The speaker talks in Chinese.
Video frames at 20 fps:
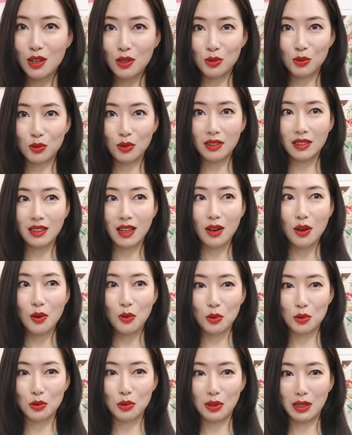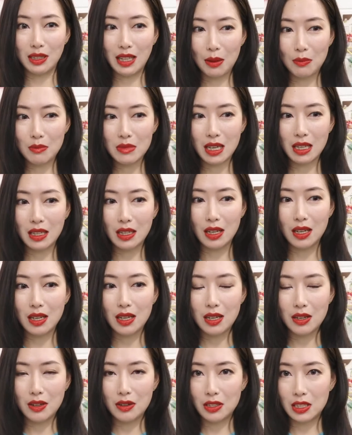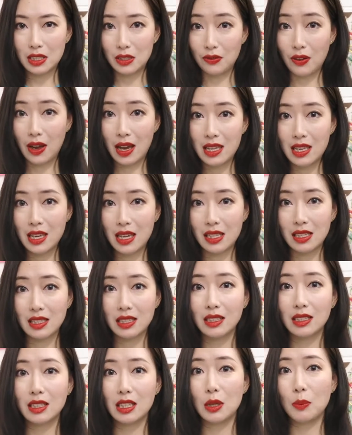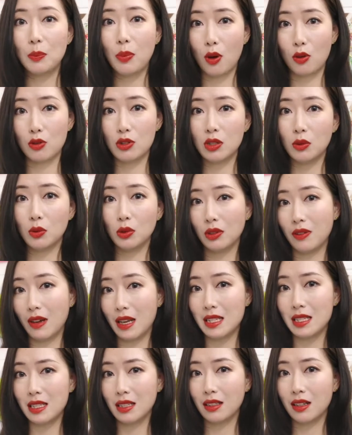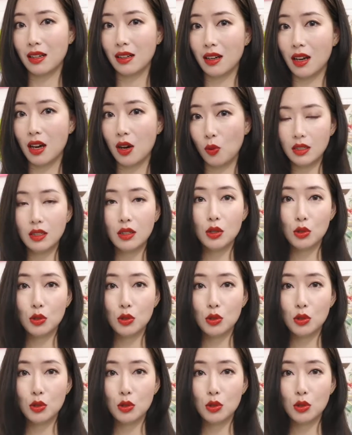所以呢，我觉得他们家的洗发液已经可以保证我头发的健康了。